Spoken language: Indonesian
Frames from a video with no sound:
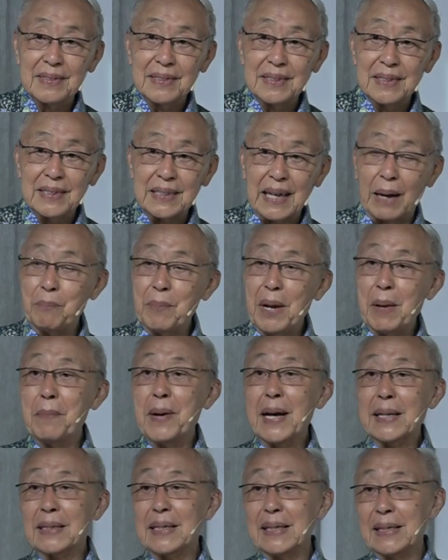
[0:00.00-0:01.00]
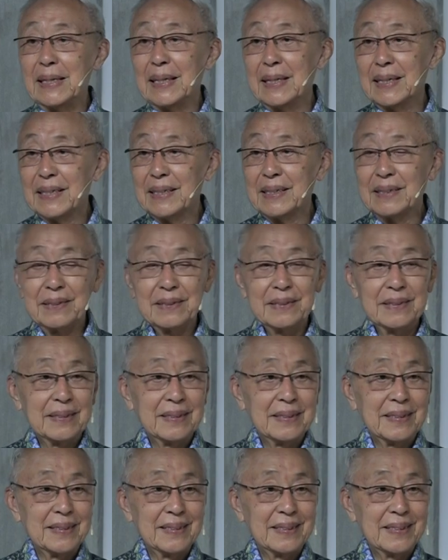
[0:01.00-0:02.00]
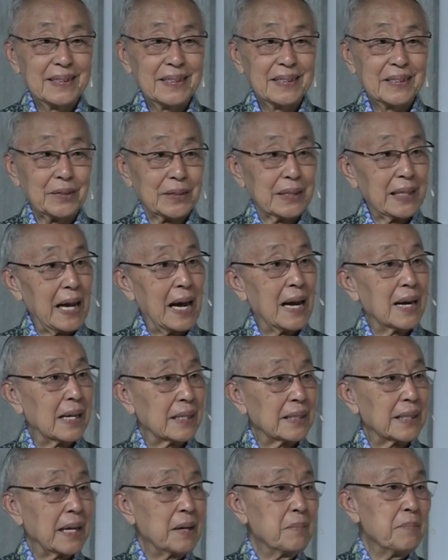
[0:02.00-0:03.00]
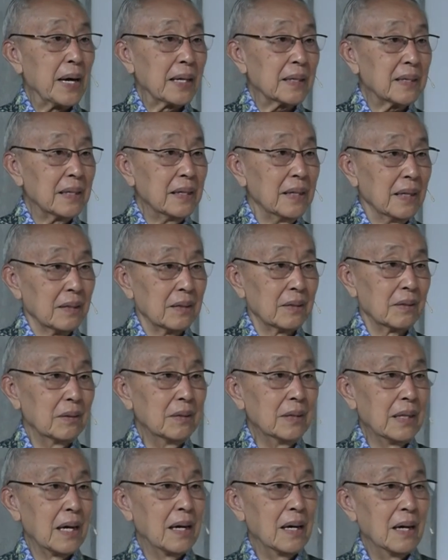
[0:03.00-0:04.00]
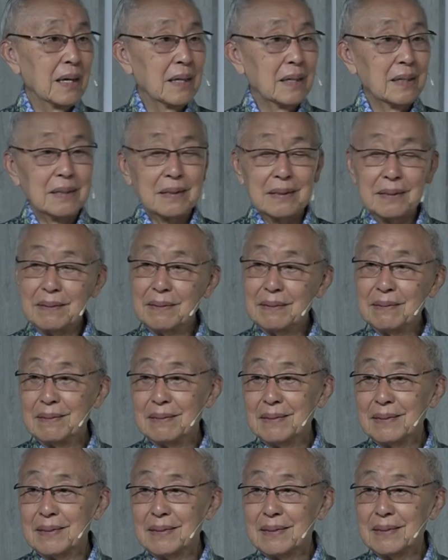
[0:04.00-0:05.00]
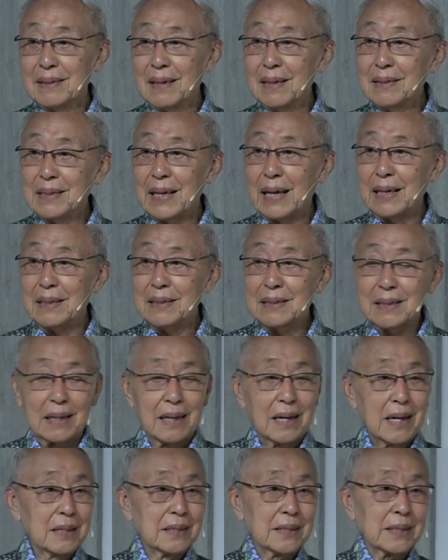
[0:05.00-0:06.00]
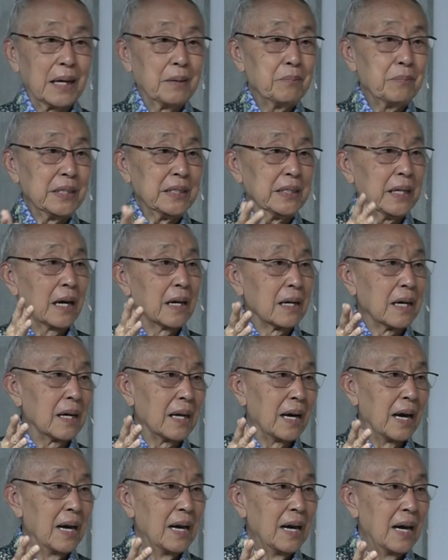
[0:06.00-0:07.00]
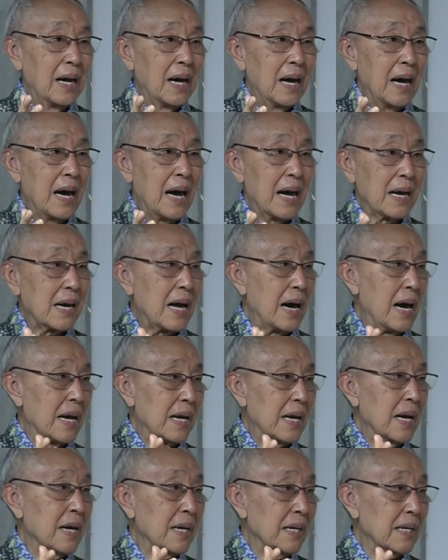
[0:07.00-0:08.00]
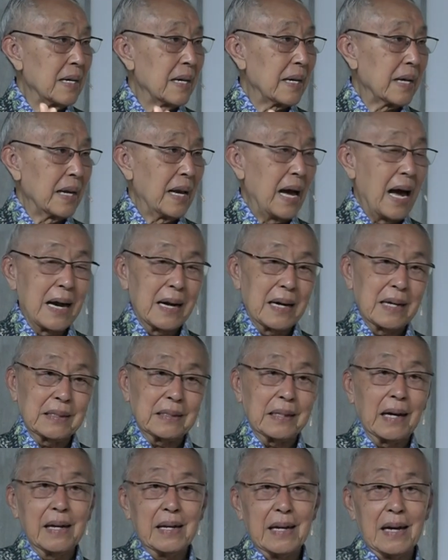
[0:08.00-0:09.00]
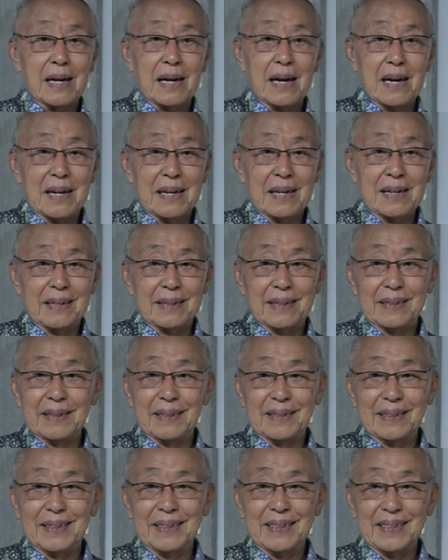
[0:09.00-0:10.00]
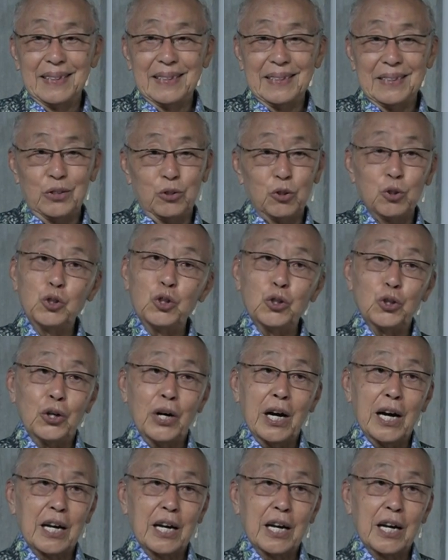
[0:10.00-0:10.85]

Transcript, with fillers: sampai mati. Seperti anak saya mati, sudah. Selesai. Sekarang saya menjaga anak-anak dari anak saya. Cucu